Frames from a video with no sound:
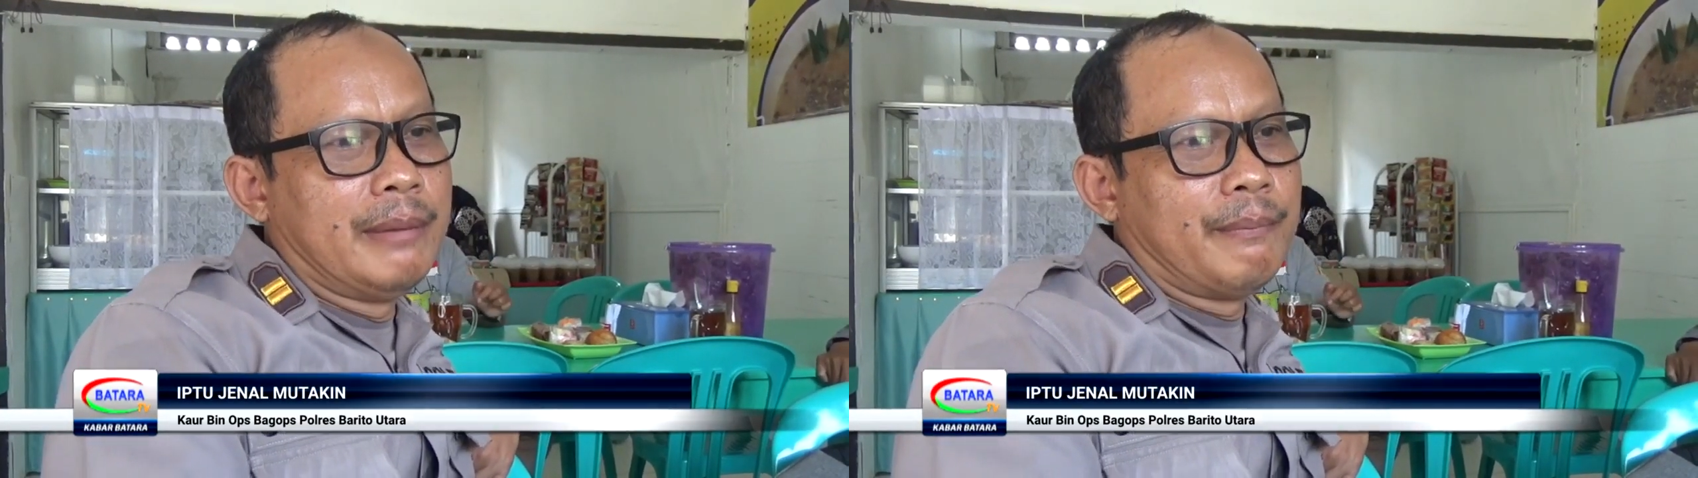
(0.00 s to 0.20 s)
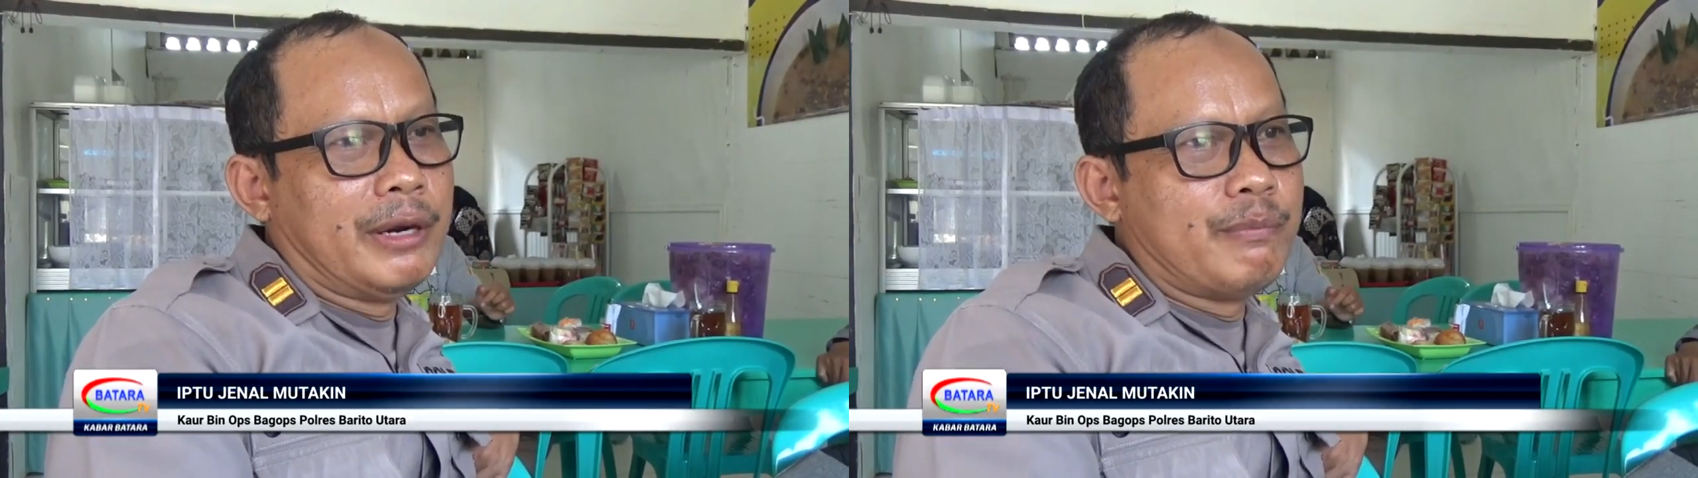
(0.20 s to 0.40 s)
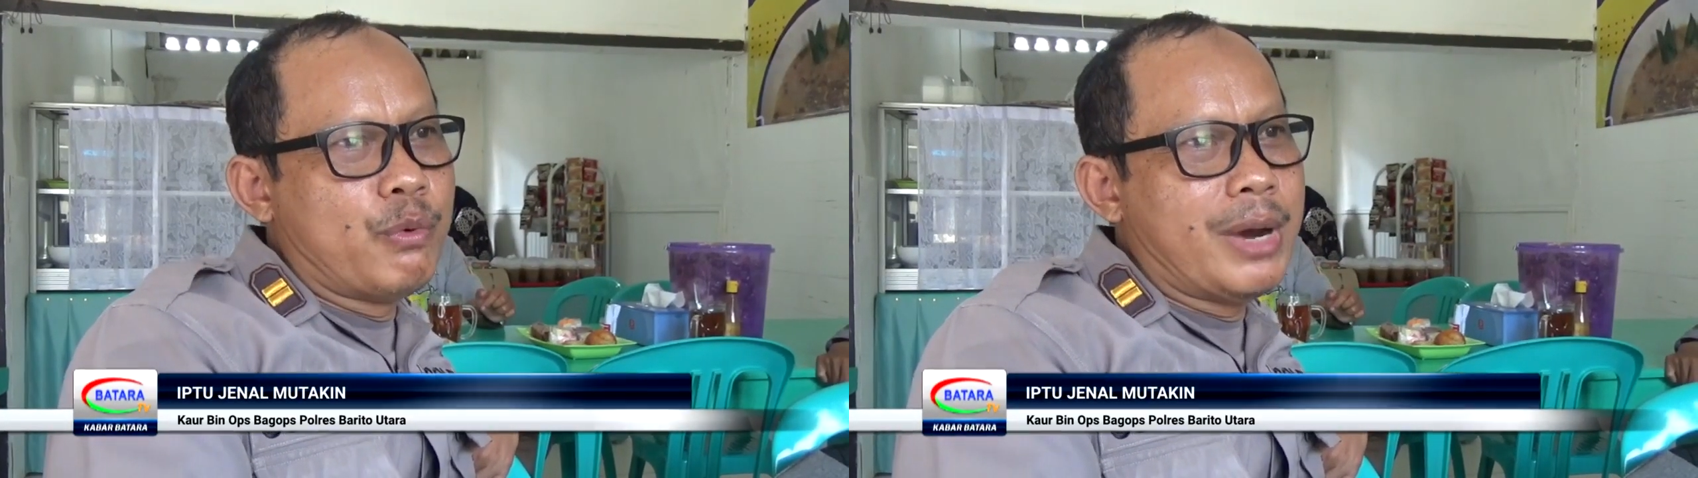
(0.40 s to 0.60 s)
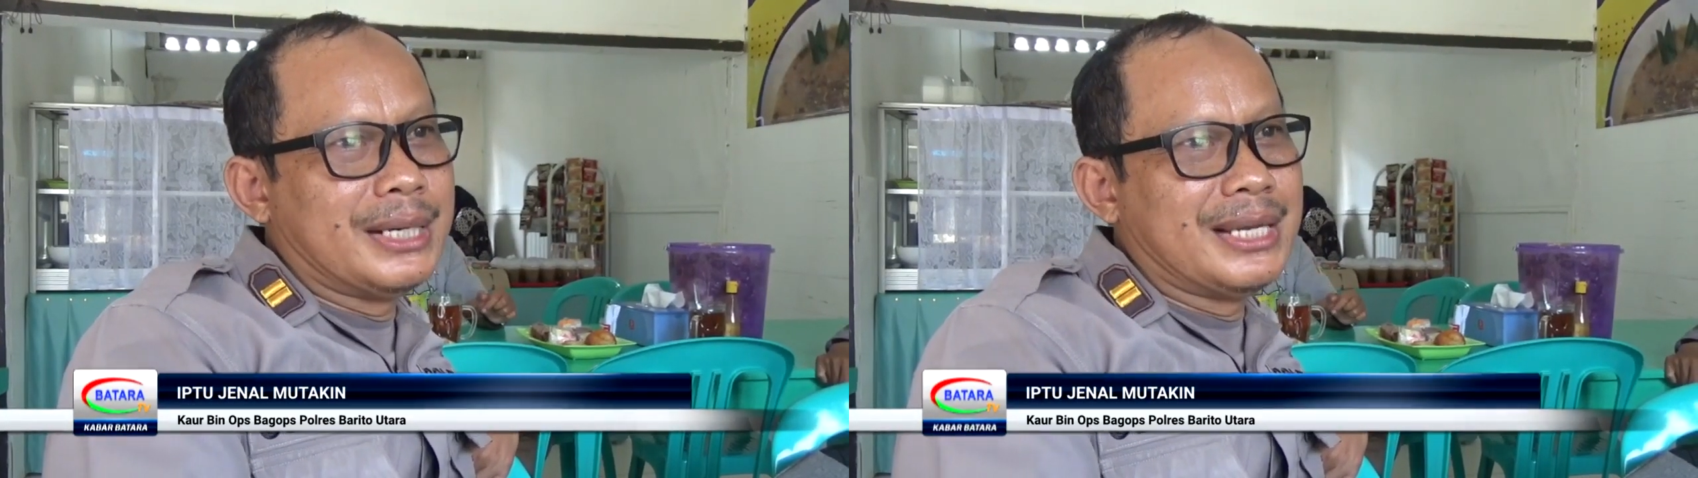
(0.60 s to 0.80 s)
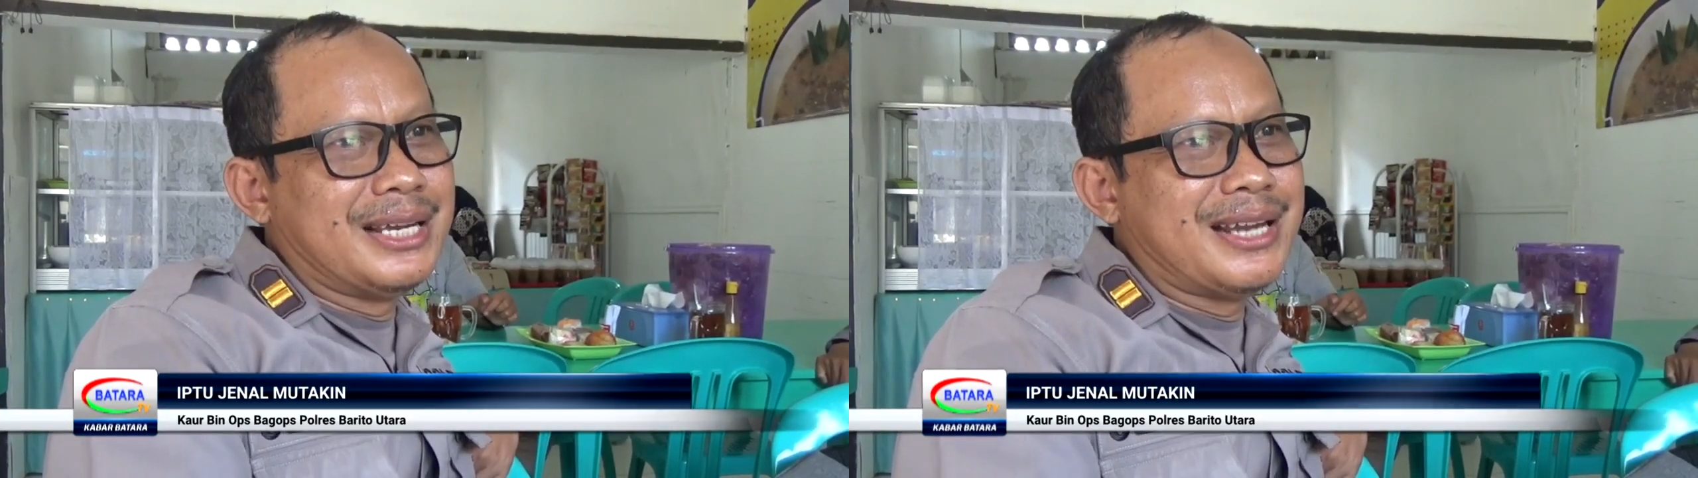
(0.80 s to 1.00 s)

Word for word: perempuan dari